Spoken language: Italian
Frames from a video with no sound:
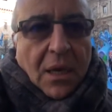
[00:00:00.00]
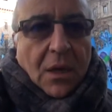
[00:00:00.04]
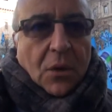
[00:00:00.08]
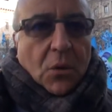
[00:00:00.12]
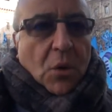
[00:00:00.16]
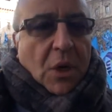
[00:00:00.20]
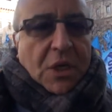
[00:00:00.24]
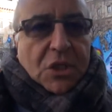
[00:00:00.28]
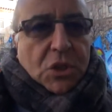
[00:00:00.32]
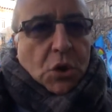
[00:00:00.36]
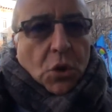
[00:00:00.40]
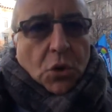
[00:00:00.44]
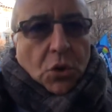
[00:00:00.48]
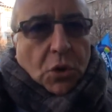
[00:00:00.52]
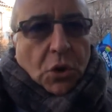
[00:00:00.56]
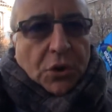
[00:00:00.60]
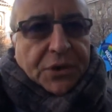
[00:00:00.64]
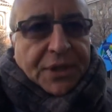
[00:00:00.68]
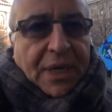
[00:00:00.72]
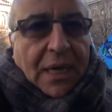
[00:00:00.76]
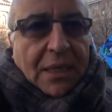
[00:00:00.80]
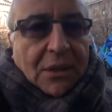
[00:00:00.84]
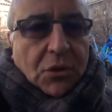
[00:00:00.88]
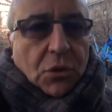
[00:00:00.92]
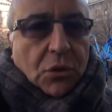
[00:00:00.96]
Questo è un
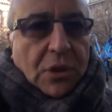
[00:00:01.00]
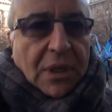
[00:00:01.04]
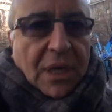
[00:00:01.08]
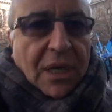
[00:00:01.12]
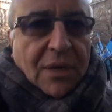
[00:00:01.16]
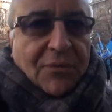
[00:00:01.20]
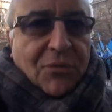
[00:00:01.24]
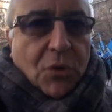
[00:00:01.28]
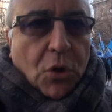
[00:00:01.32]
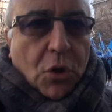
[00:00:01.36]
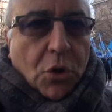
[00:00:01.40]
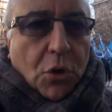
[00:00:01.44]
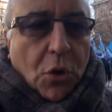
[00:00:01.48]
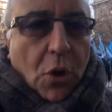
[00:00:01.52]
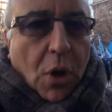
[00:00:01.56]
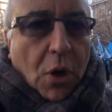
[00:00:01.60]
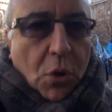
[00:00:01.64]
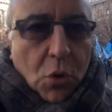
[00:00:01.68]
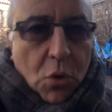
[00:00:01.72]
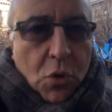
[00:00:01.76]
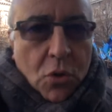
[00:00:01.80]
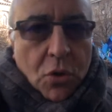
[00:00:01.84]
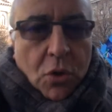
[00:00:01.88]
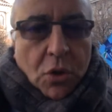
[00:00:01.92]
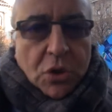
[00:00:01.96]
contratto di lavoro a
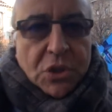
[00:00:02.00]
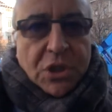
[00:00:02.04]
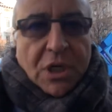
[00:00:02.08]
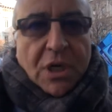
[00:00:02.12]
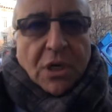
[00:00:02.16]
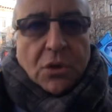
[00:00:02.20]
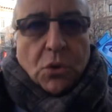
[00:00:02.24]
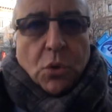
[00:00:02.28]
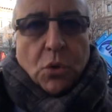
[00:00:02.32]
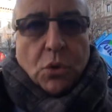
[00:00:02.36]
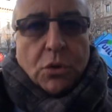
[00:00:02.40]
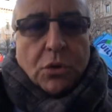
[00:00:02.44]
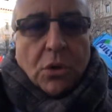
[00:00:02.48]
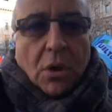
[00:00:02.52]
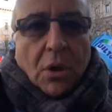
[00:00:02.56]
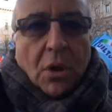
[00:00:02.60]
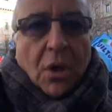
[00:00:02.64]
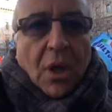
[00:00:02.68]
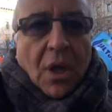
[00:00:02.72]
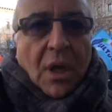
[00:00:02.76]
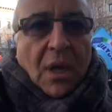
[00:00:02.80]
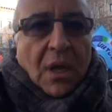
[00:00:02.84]
lungo scaduto.